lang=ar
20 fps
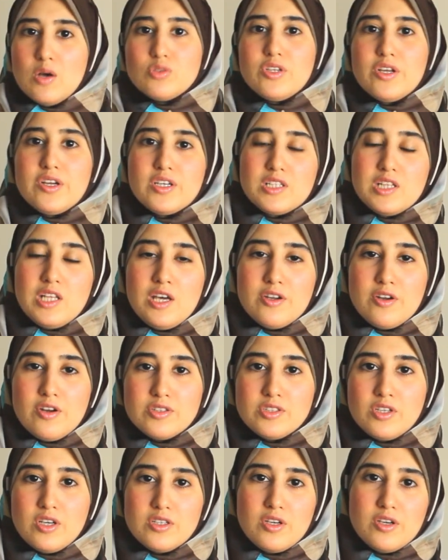ودرجه
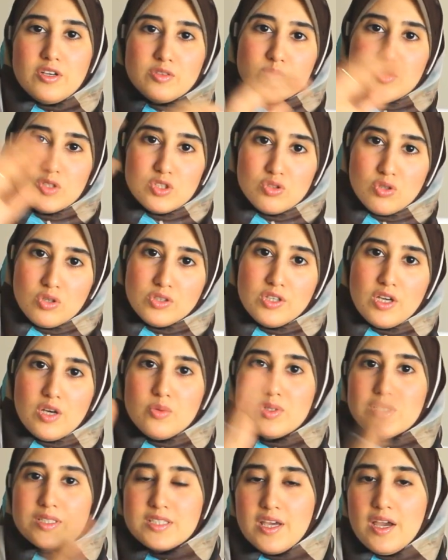الحراره اتغيرت من سخنه
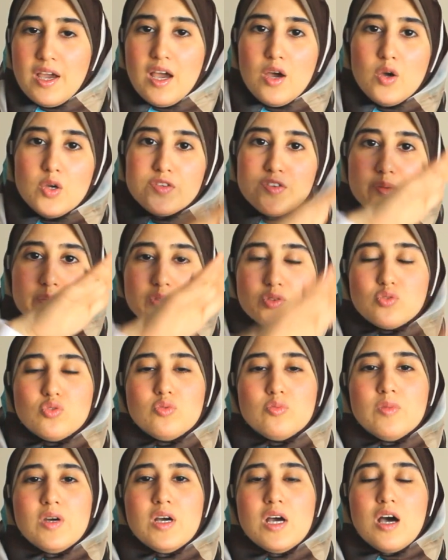قوي لساقعه قوي
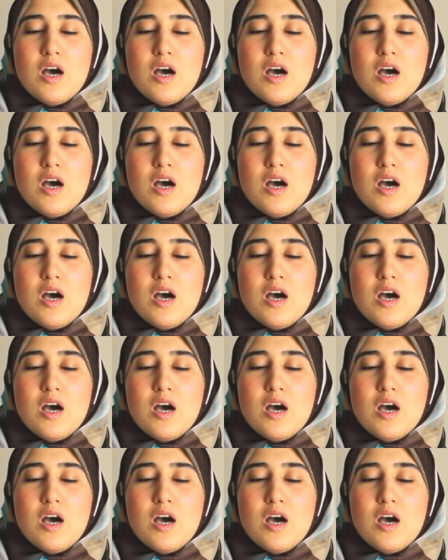فبتقوم